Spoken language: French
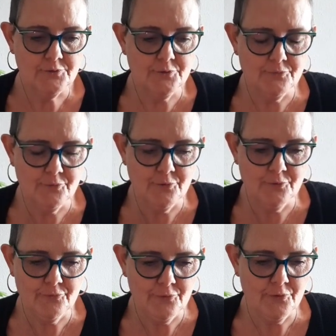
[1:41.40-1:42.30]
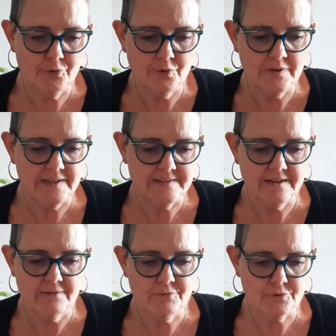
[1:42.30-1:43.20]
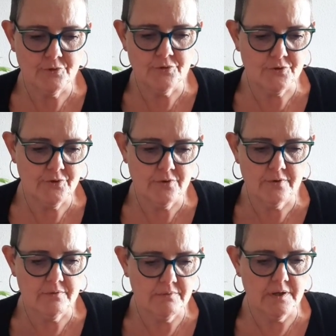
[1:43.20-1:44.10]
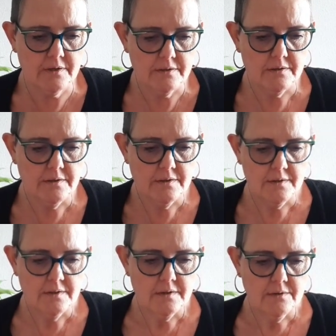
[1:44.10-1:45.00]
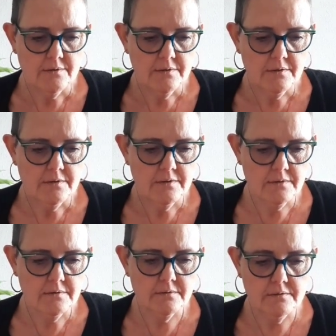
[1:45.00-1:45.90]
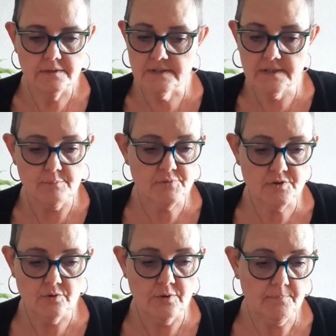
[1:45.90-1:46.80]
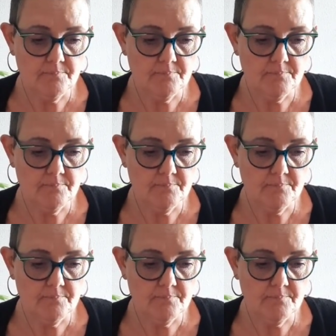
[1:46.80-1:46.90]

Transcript: de vos voeux, connectés à votre cœur. Euh, des âmes sœurs.